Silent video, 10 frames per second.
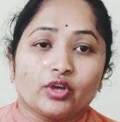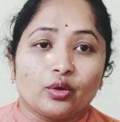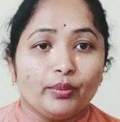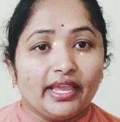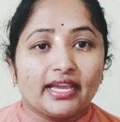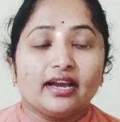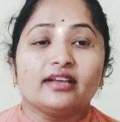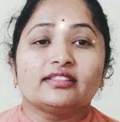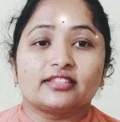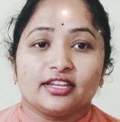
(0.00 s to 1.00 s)
ఒమేగా
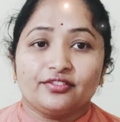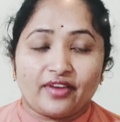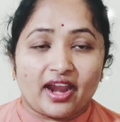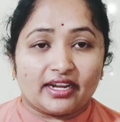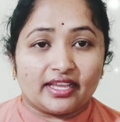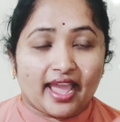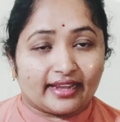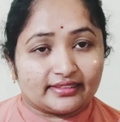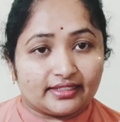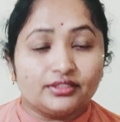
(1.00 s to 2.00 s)
త్రీ ఫ్యాటీ
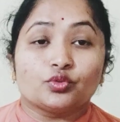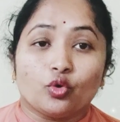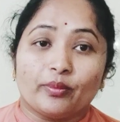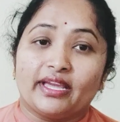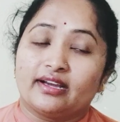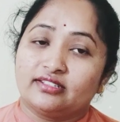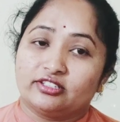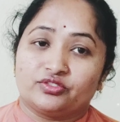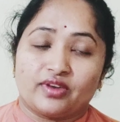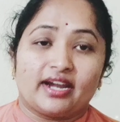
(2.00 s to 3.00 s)
యాసిడ్స్ ఒమేగా
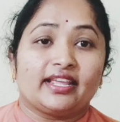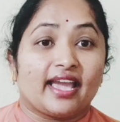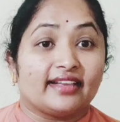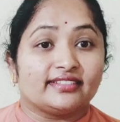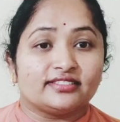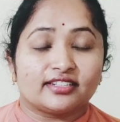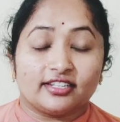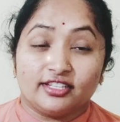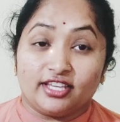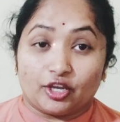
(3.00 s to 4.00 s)
సిక్స్ ఫ్యాటీ యాసిడ్స్
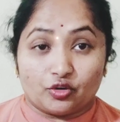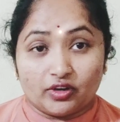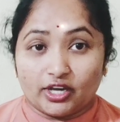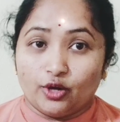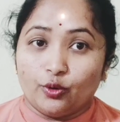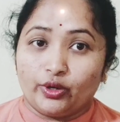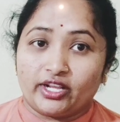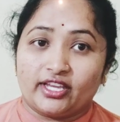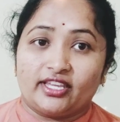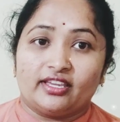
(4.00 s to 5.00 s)
అనేది ఎక్కువగా
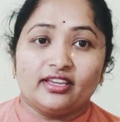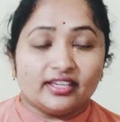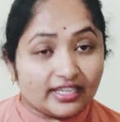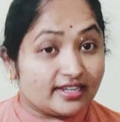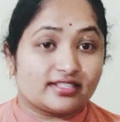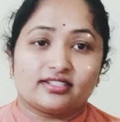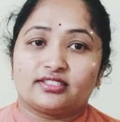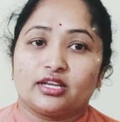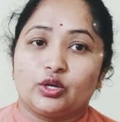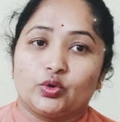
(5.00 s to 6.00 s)
ఉంటాయి ఈ
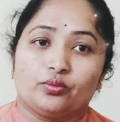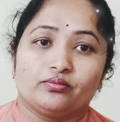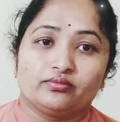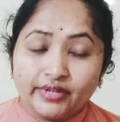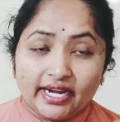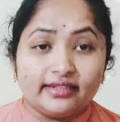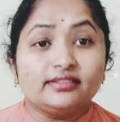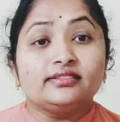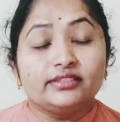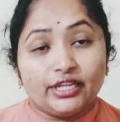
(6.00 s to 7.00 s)
గసగసాల్లో
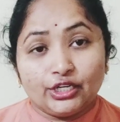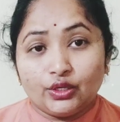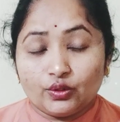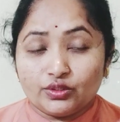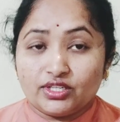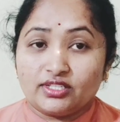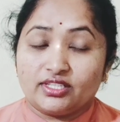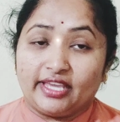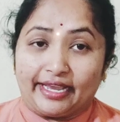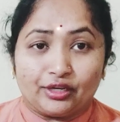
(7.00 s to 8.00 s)
ఫ్రెండ్స్ దీంట్లో
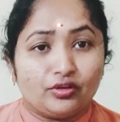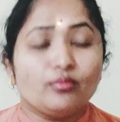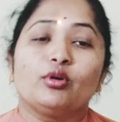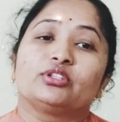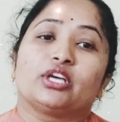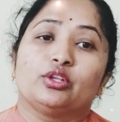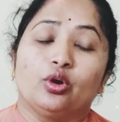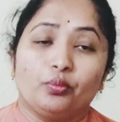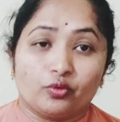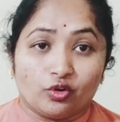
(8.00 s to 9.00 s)
వచ్చేసి ఎక్కువ
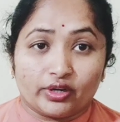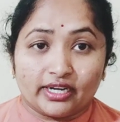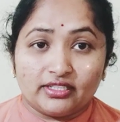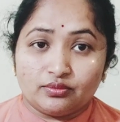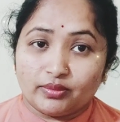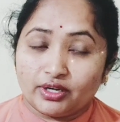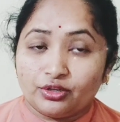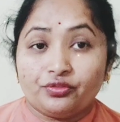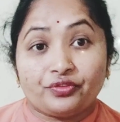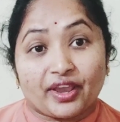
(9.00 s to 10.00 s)
మోతాదులో ప్రోటీన్స్
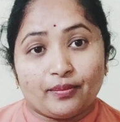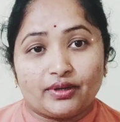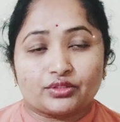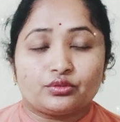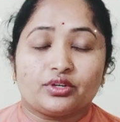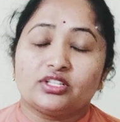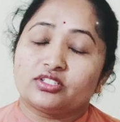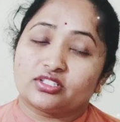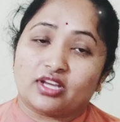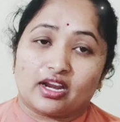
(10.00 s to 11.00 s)
మరియు ఫైబర్స్ కూడా
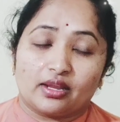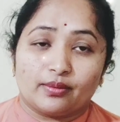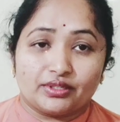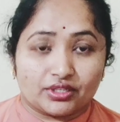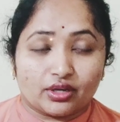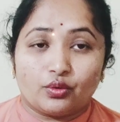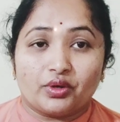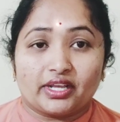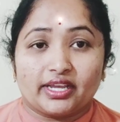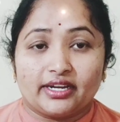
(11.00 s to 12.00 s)
చాలా మంచిగా
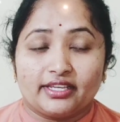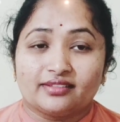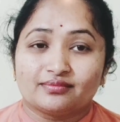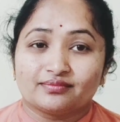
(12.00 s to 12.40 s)
ఉంటాయండి